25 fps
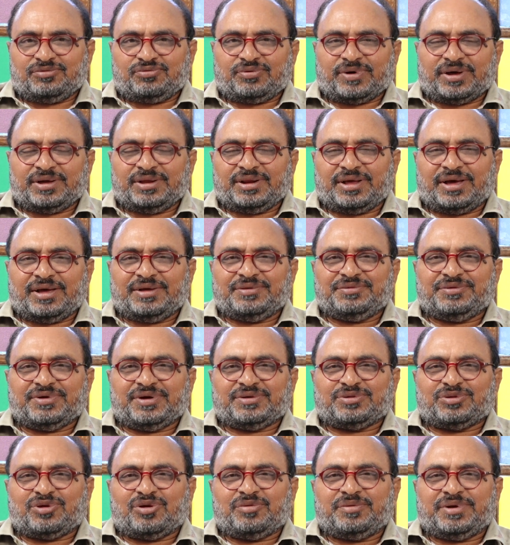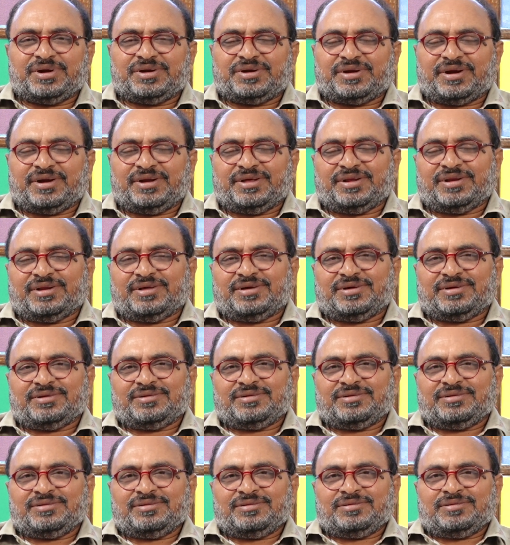ఫైల్ ఆయన చేతిలో పెట్టాడు ఈయన
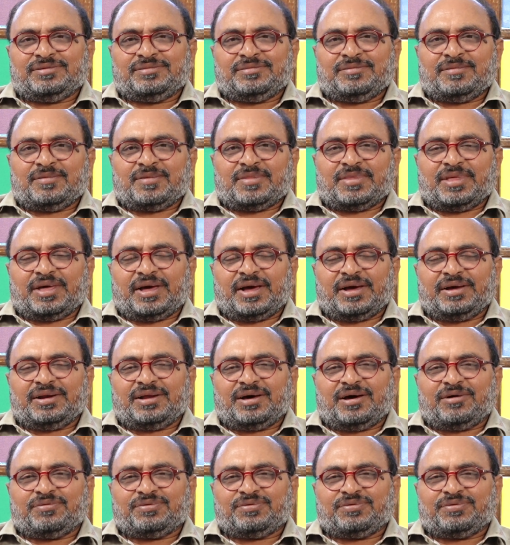ఆయన